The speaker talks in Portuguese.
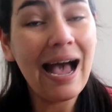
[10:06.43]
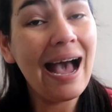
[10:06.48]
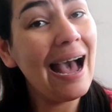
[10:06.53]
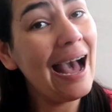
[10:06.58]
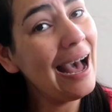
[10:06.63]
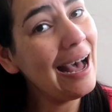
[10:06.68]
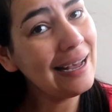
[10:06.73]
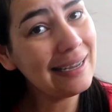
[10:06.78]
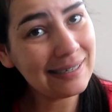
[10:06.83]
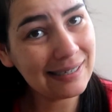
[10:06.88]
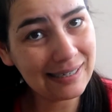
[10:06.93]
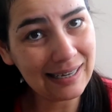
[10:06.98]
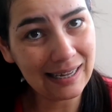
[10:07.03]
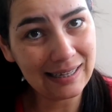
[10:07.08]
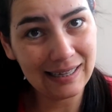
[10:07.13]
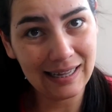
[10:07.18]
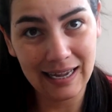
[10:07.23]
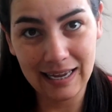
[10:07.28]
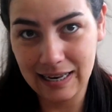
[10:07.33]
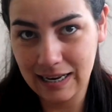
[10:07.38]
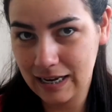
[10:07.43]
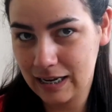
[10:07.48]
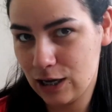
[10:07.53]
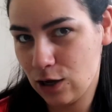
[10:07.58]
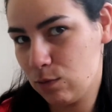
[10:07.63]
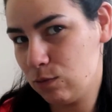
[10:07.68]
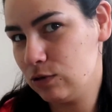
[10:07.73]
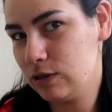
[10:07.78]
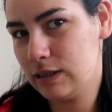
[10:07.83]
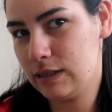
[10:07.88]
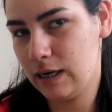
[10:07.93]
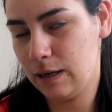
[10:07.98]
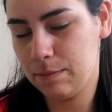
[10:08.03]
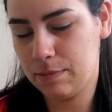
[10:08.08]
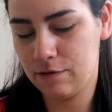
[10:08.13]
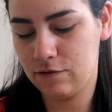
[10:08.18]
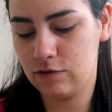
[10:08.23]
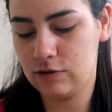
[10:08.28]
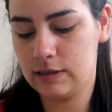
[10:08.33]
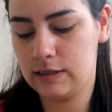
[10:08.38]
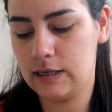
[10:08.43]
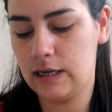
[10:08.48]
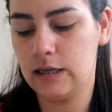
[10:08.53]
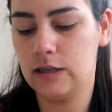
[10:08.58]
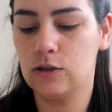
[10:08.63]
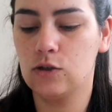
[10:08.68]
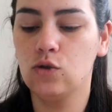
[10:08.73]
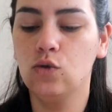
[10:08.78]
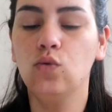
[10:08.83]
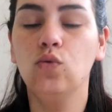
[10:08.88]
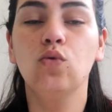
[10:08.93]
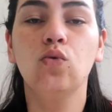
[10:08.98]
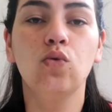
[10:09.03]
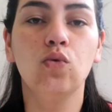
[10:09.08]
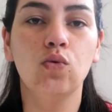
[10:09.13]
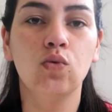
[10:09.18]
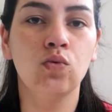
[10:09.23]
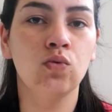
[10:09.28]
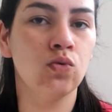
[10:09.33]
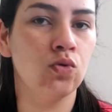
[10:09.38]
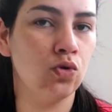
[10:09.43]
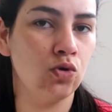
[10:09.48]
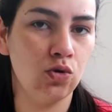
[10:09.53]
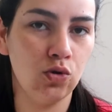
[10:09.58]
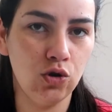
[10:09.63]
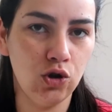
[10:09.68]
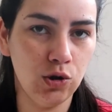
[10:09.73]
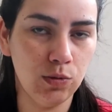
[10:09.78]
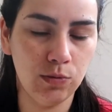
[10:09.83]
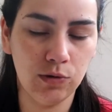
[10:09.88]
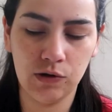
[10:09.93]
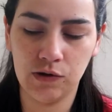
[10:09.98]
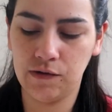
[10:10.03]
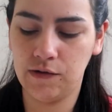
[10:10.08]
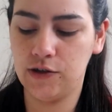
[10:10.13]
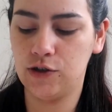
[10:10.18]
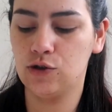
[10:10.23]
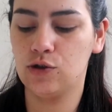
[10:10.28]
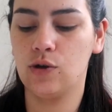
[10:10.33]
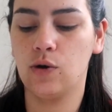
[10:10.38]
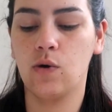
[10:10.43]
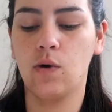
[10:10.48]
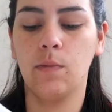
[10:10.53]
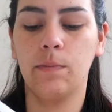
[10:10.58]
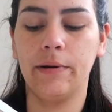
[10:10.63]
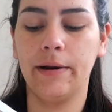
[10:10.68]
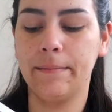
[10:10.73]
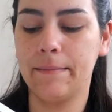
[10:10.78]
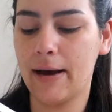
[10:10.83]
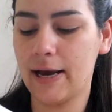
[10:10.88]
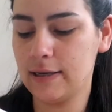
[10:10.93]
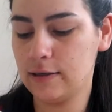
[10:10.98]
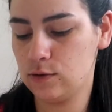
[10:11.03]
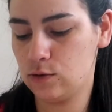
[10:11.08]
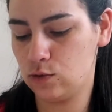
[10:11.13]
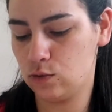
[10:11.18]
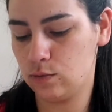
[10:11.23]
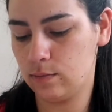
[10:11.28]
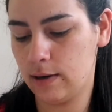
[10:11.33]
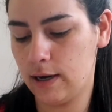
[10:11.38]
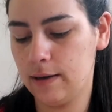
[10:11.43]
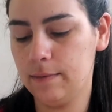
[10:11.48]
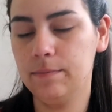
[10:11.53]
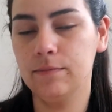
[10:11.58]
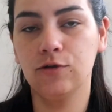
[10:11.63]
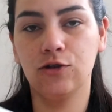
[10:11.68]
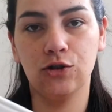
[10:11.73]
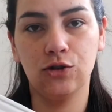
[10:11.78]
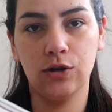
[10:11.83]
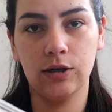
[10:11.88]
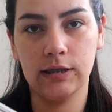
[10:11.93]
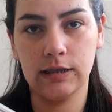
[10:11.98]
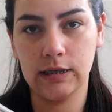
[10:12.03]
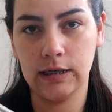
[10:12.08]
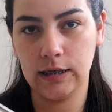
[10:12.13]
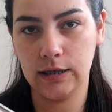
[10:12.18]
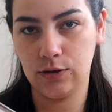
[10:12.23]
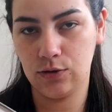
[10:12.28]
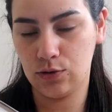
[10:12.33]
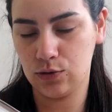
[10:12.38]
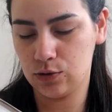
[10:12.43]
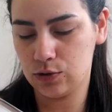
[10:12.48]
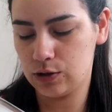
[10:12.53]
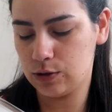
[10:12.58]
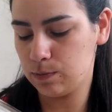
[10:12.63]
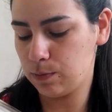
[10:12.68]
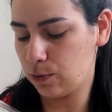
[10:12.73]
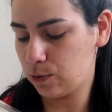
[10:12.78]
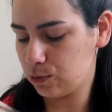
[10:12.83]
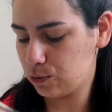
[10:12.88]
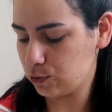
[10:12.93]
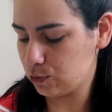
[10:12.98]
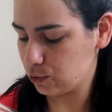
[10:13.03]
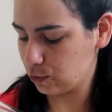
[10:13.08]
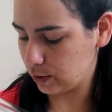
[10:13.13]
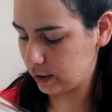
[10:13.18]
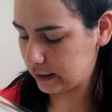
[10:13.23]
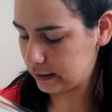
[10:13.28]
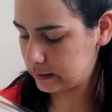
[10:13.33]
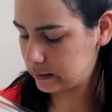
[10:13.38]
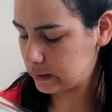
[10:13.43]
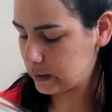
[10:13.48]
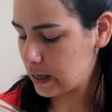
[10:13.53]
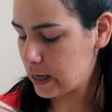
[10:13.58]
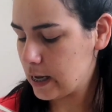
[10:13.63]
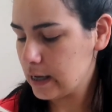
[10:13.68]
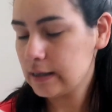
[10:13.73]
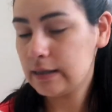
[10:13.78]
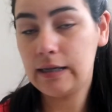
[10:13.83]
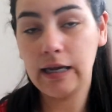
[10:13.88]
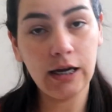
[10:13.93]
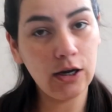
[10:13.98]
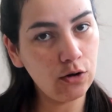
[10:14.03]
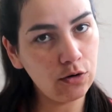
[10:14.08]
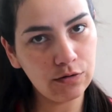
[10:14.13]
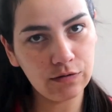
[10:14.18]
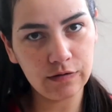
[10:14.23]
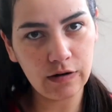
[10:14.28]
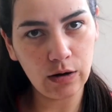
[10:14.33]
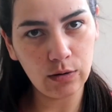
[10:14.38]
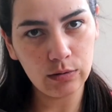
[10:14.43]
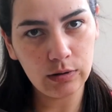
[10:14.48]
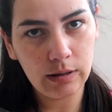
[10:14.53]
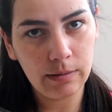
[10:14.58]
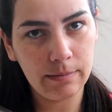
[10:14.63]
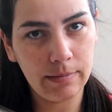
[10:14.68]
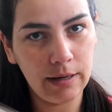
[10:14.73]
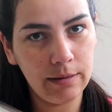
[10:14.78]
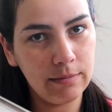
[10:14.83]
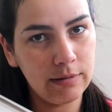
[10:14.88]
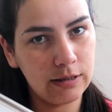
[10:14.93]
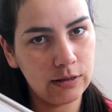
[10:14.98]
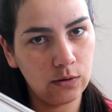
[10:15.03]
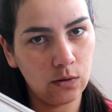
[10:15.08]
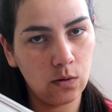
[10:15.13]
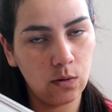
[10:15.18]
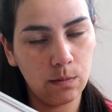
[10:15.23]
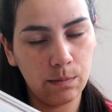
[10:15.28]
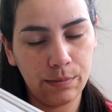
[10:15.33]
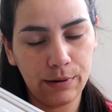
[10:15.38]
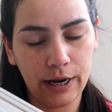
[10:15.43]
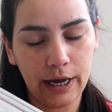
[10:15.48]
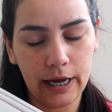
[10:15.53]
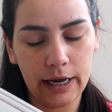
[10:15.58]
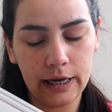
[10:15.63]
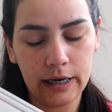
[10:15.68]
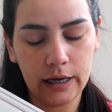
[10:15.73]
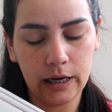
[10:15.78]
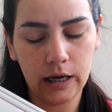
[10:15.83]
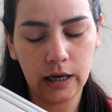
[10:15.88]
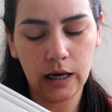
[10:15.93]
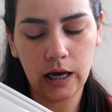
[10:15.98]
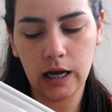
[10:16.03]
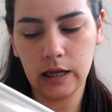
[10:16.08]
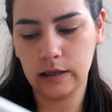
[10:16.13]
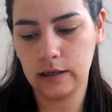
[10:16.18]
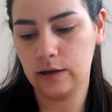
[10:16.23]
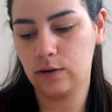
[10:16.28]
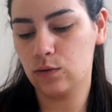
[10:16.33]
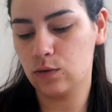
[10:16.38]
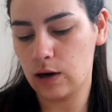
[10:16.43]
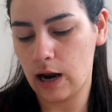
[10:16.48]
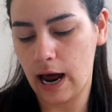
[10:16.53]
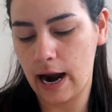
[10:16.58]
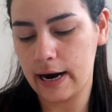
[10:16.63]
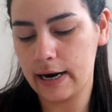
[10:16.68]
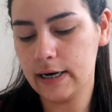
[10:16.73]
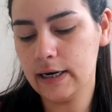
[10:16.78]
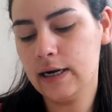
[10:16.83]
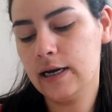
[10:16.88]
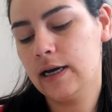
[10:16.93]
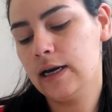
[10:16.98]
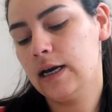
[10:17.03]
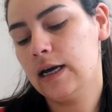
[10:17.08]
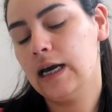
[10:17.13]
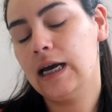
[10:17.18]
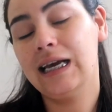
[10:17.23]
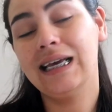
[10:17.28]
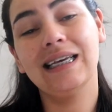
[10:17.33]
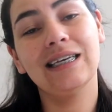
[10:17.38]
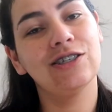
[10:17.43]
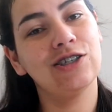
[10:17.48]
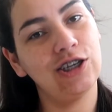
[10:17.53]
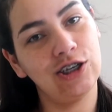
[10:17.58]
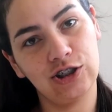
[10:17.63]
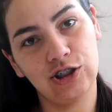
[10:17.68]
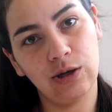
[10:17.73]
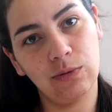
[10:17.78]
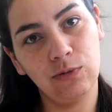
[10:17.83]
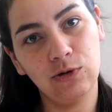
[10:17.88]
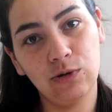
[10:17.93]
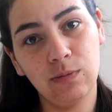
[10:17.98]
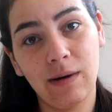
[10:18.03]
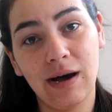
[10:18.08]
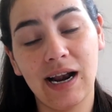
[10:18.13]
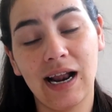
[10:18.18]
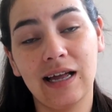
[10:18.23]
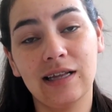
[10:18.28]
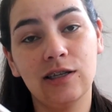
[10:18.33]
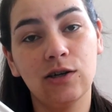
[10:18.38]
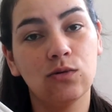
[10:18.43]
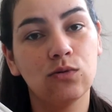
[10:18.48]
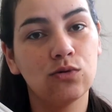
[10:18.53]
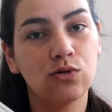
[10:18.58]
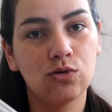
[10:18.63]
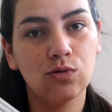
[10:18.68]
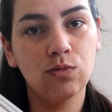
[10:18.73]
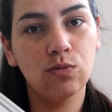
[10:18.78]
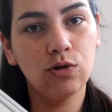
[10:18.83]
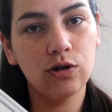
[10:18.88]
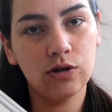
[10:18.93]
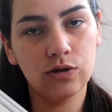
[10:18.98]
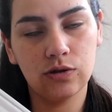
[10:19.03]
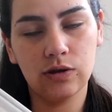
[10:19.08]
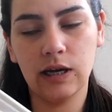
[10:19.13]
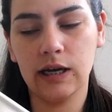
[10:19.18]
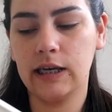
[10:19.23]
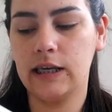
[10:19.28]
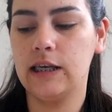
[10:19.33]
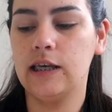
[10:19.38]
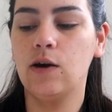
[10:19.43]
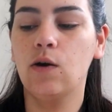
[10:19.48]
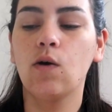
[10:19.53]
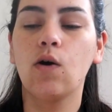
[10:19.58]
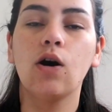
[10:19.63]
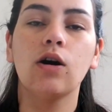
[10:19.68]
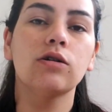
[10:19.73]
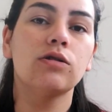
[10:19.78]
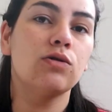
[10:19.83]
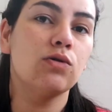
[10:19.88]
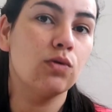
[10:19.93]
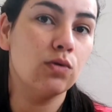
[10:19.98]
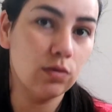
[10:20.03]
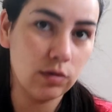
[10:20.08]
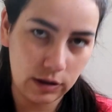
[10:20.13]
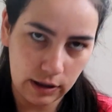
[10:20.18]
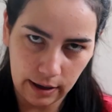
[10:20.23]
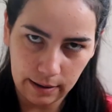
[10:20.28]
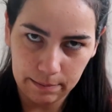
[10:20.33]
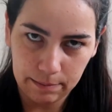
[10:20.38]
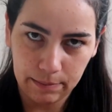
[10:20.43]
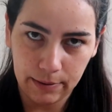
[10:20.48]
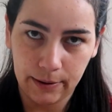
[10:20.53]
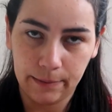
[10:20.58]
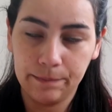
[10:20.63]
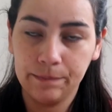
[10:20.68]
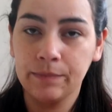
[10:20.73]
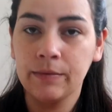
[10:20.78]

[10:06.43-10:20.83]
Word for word: a assadeira que eu mostrei pra vocês num dos últimos vídeos. Eu comprei mais uma de 2 litros, ponto 2. Tem oval também, mas eu comprei retangular. E, gente, tá muito barato, eu uso muito isso daqui. Eu gosto com tampa.